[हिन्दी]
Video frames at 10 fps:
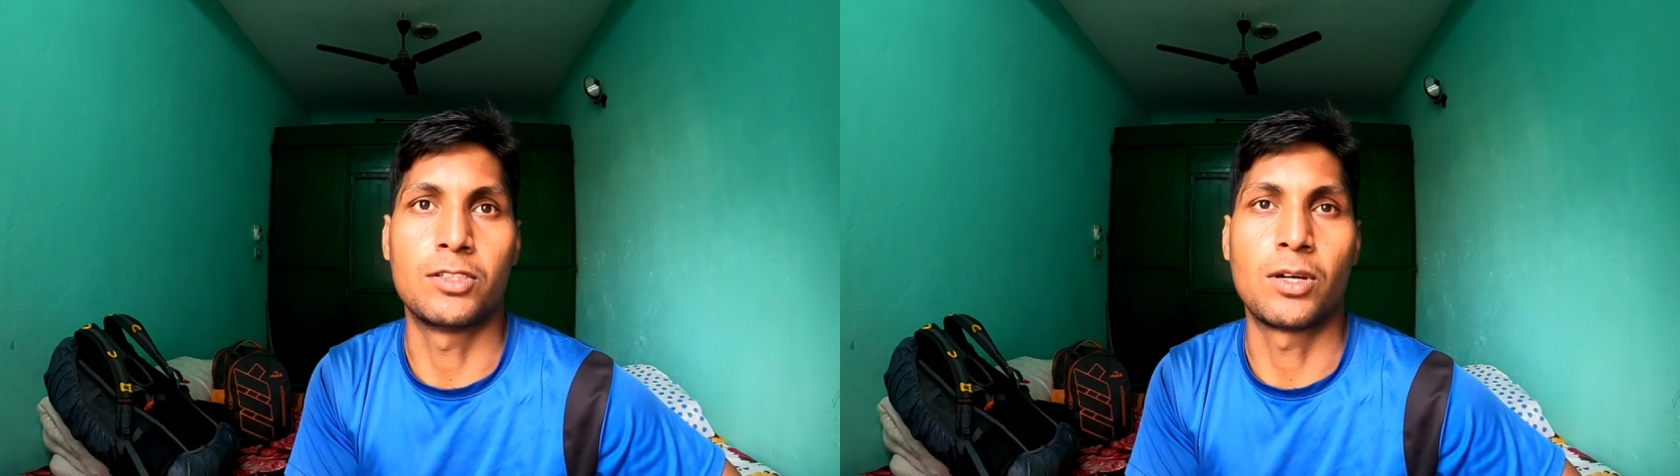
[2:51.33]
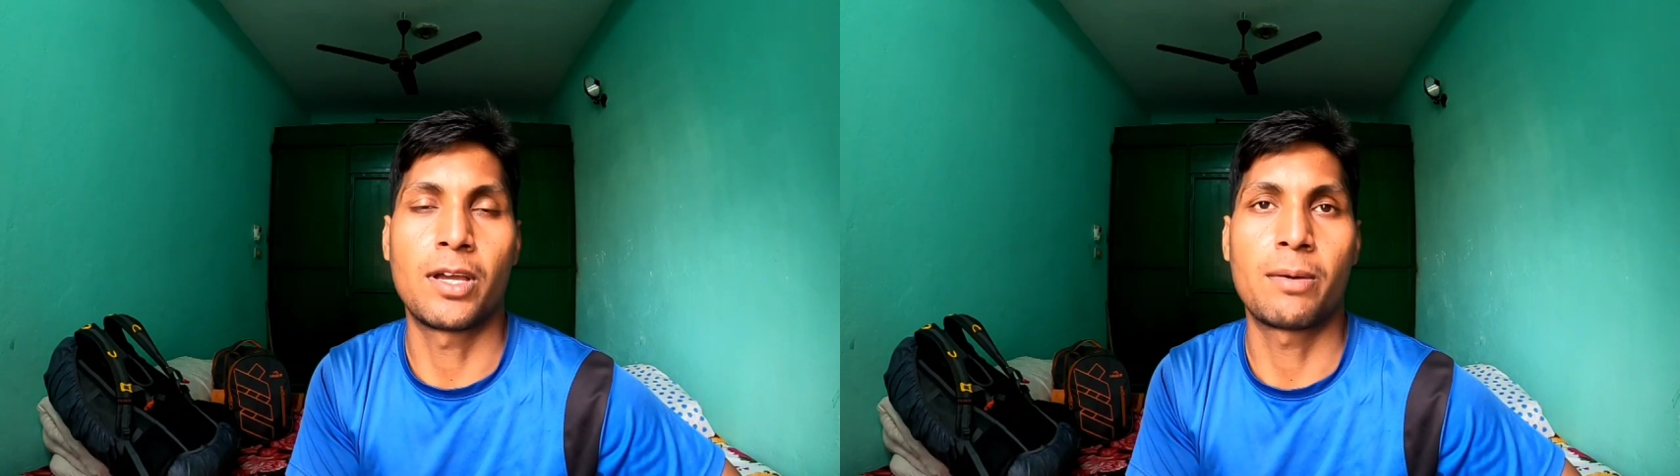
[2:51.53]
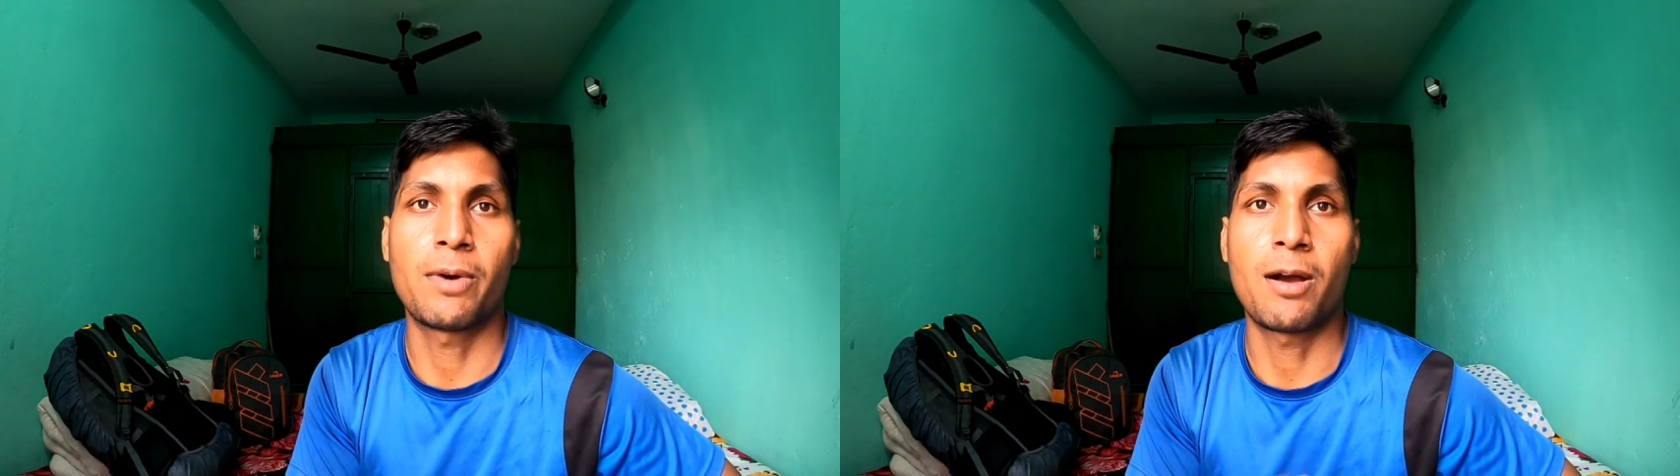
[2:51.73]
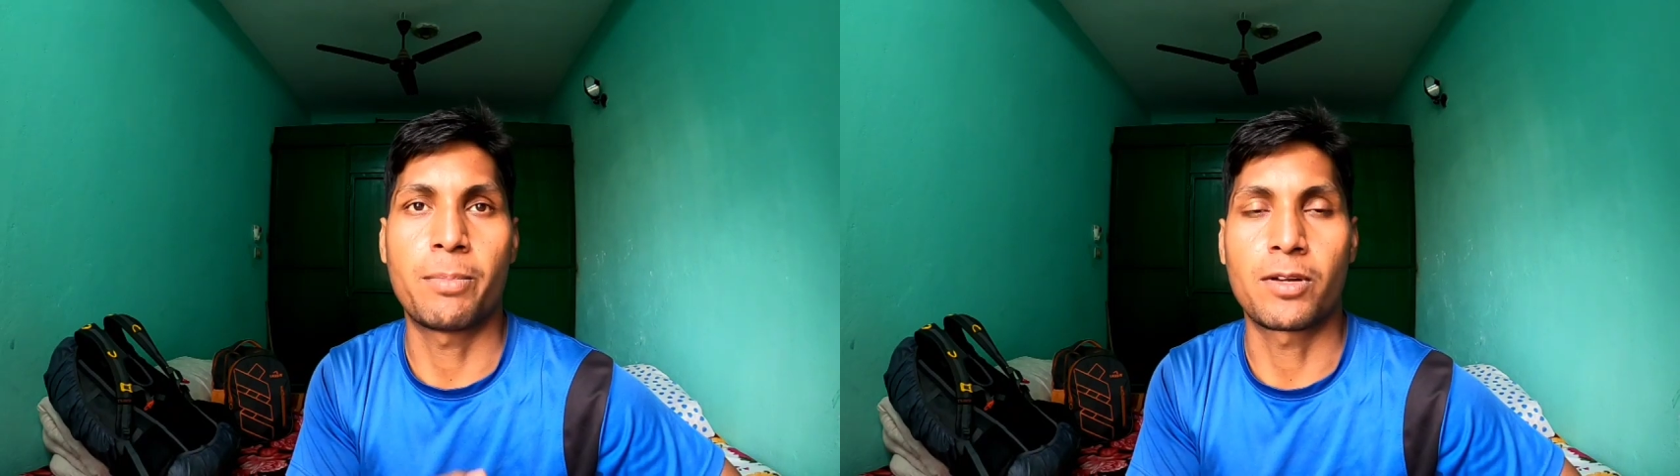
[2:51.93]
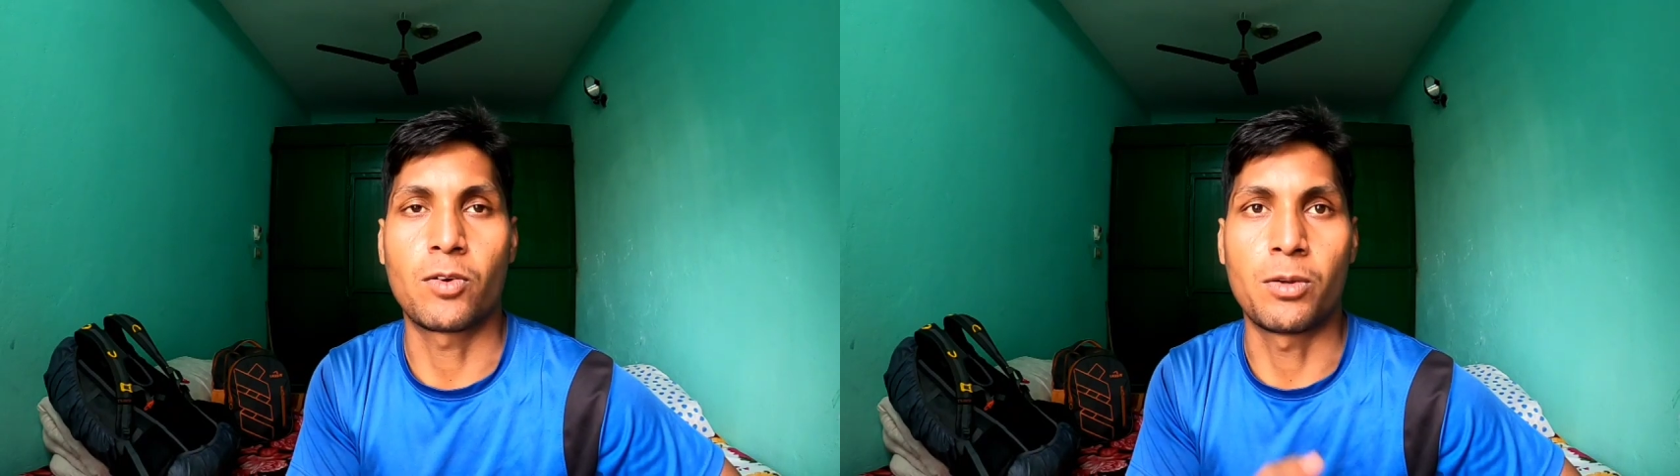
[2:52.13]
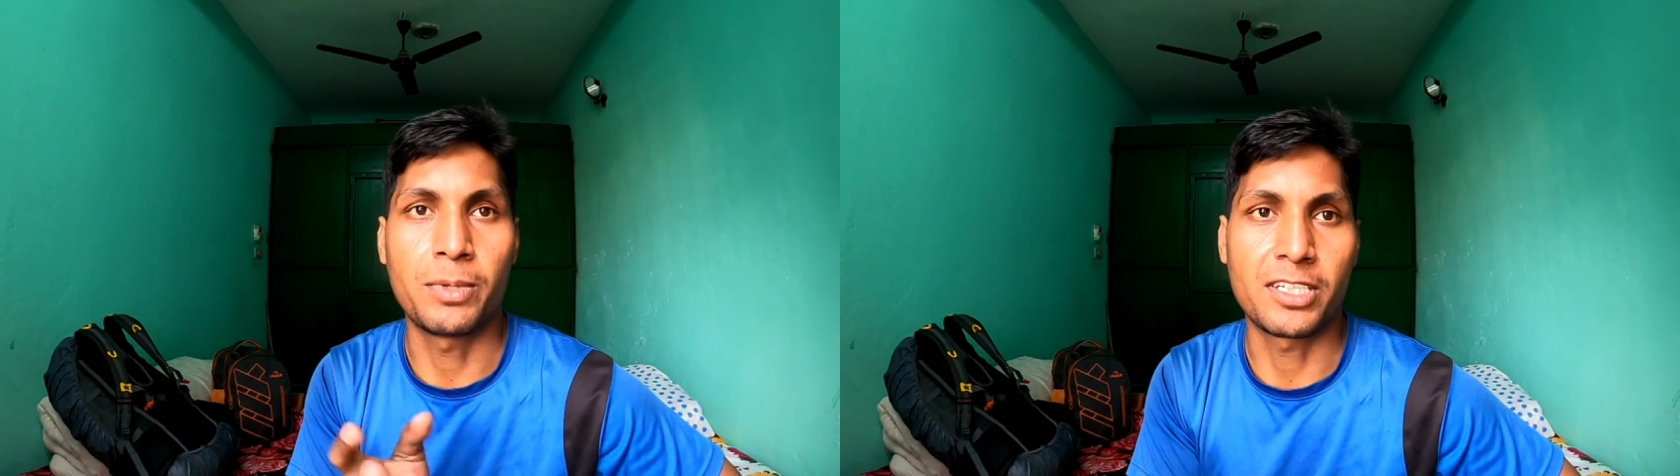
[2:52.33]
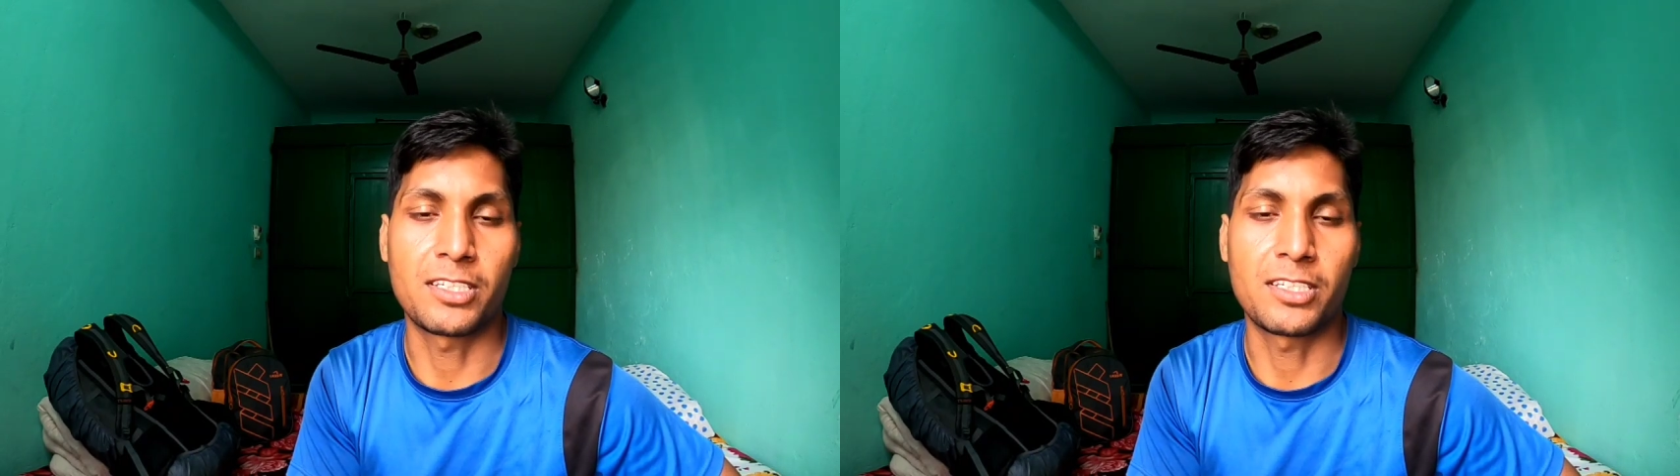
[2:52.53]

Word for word: जो है वहाँ पर कोई भी